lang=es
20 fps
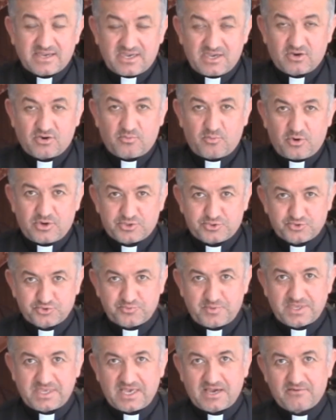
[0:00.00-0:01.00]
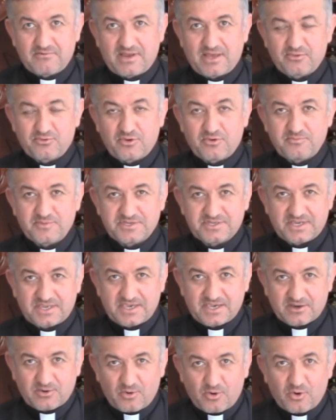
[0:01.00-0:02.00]
Y como Jesús venía hablando de
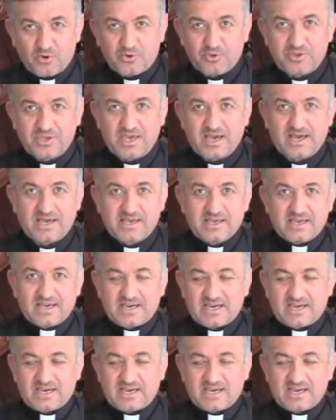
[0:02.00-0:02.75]
misericordia,